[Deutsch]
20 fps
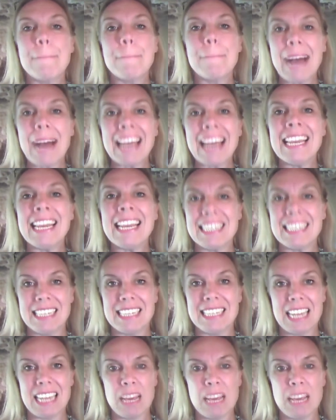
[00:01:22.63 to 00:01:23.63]
bei
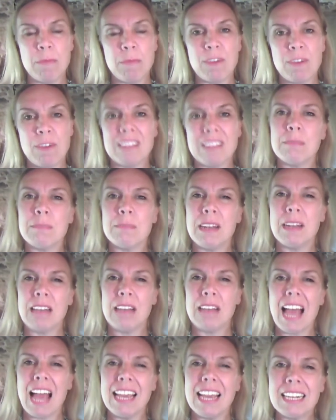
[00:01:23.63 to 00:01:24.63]
dem, was
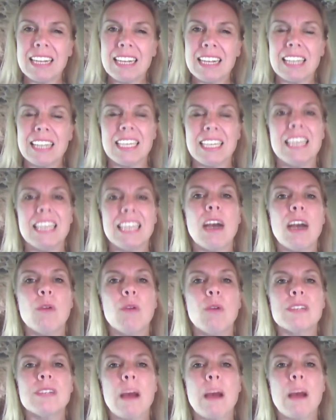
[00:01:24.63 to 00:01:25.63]
man eigentlich eher
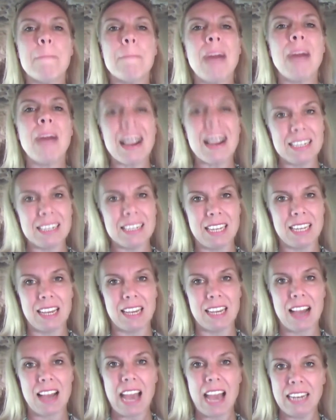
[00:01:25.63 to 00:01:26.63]
unter
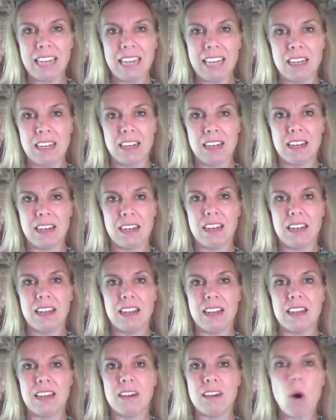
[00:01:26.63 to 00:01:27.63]
Marketing ein
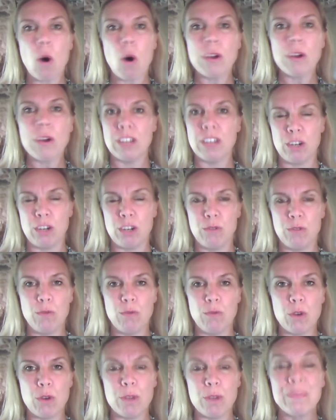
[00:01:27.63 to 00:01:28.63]
äh, ordnen
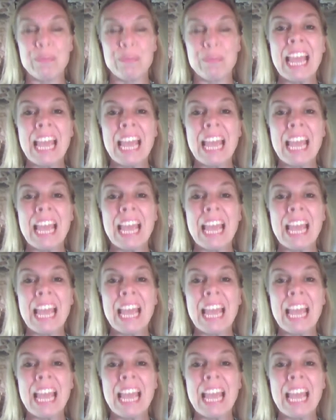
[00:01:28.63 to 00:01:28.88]
würde.